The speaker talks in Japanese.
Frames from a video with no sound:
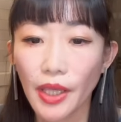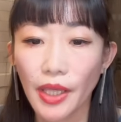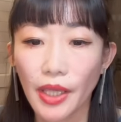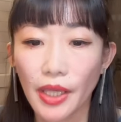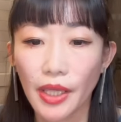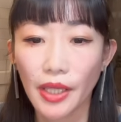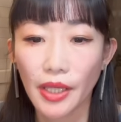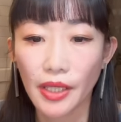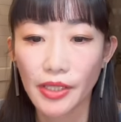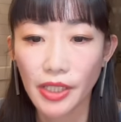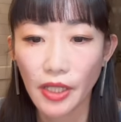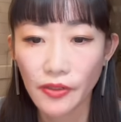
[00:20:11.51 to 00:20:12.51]

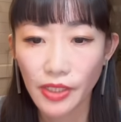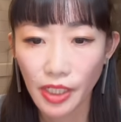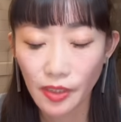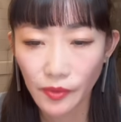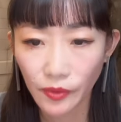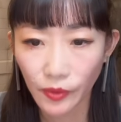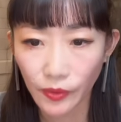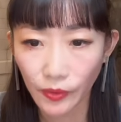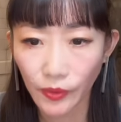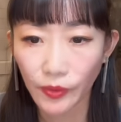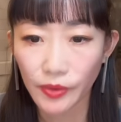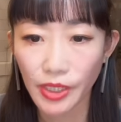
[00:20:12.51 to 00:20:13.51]
えー、サウジアラムコ
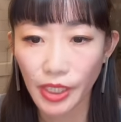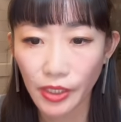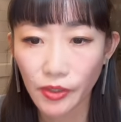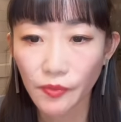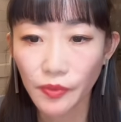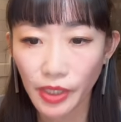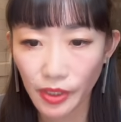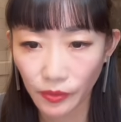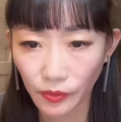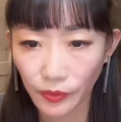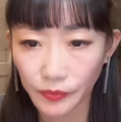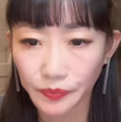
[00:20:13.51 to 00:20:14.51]
の石油
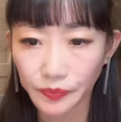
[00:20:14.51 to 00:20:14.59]
プラント